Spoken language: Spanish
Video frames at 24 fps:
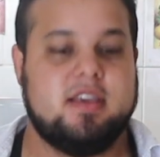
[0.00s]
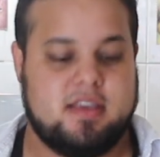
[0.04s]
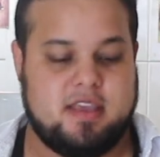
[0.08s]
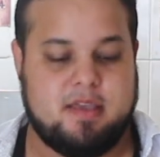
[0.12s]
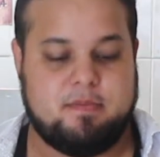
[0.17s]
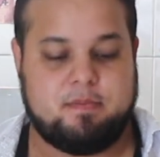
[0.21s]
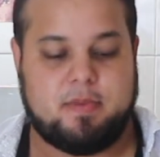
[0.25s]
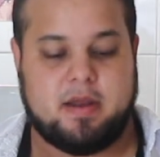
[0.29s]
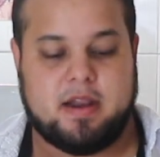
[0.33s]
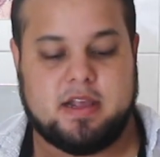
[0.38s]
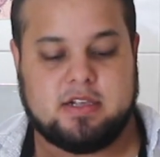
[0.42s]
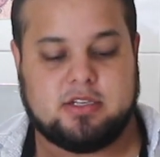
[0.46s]

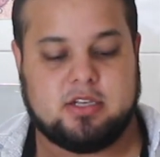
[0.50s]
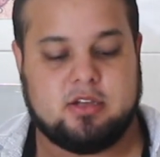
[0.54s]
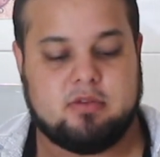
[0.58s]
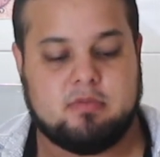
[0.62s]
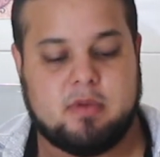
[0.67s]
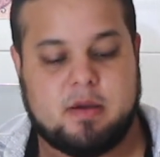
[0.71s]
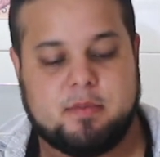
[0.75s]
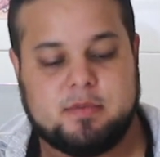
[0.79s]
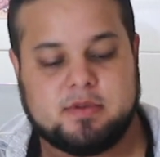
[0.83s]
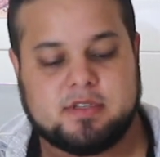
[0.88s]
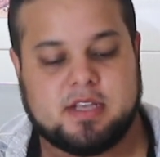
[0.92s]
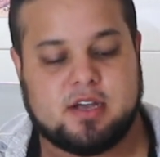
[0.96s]
Y para eso
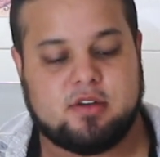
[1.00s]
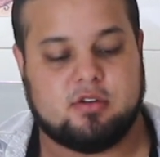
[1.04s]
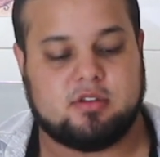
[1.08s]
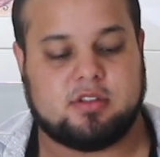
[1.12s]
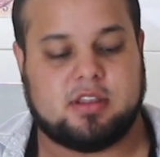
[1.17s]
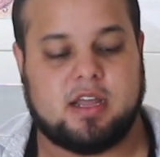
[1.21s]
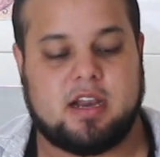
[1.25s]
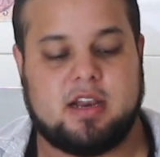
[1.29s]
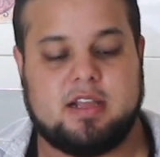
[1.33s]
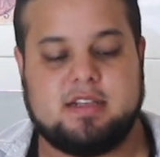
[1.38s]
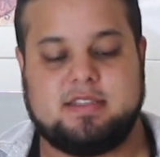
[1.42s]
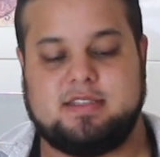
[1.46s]
vamos a
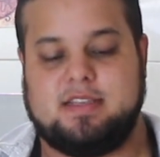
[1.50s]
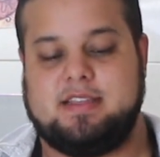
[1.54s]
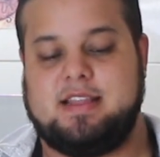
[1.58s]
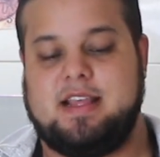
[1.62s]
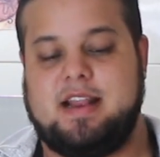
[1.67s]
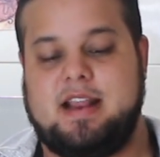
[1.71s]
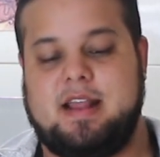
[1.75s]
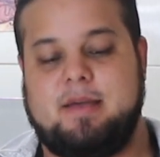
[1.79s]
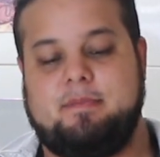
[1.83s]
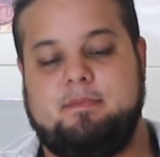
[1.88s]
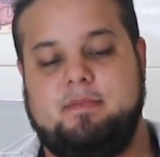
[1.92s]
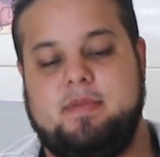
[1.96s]
cortarles de
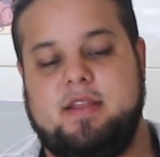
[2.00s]
la,